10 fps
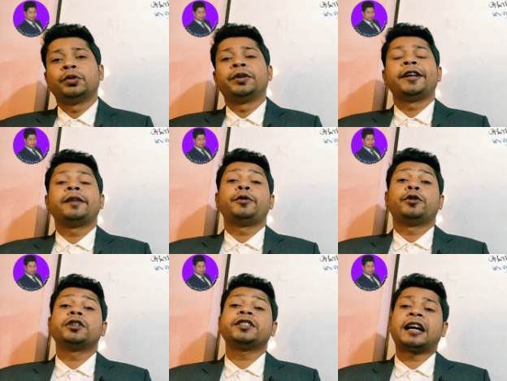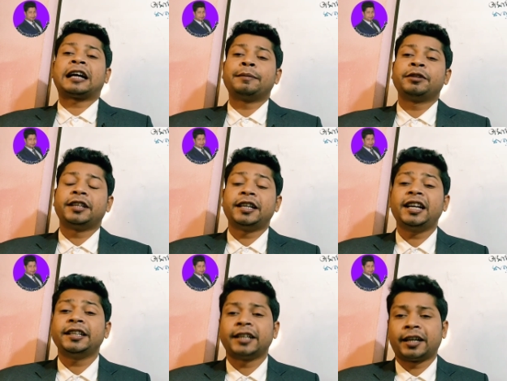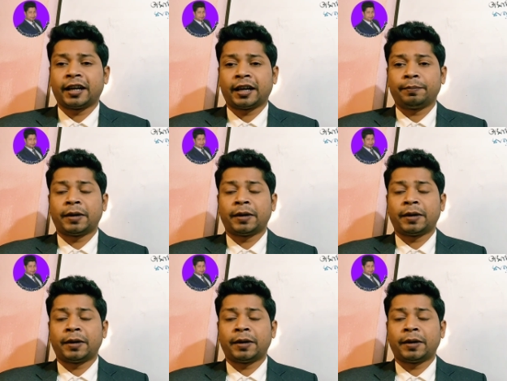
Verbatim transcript: তো ডিয়ার ভিউয়ার্স আগামীতে যারা